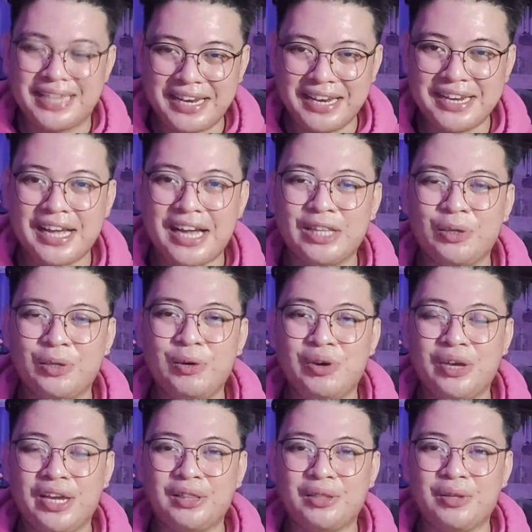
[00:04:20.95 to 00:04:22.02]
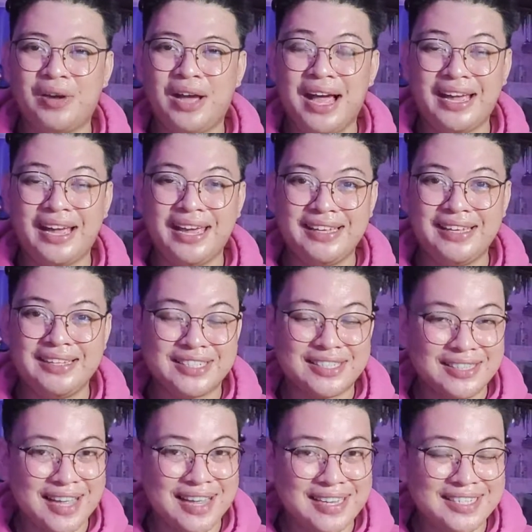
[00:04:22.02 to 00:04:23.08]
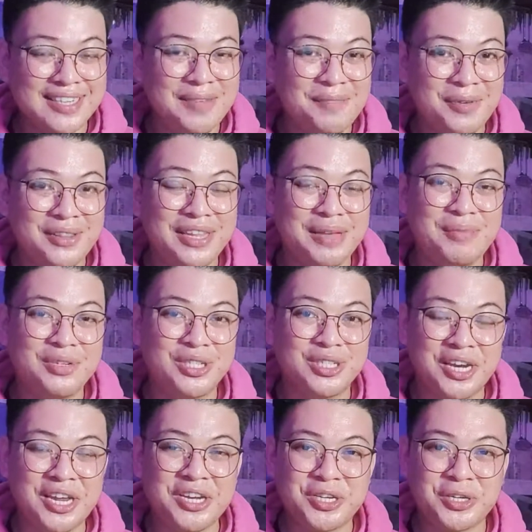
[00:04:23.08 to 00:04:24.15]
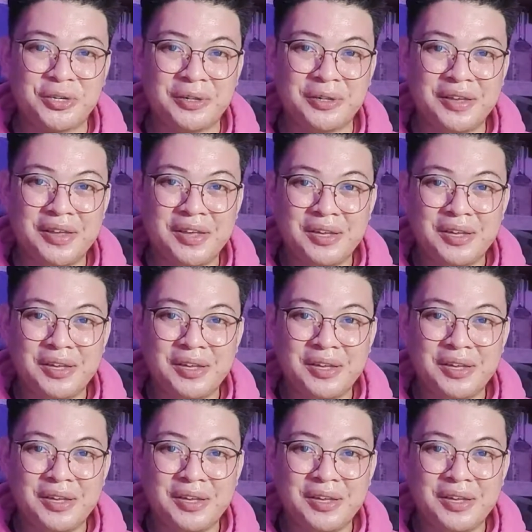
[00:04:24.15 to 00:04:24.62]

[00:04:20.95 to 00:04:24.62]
Sana nakatulong itong aking simple demonstration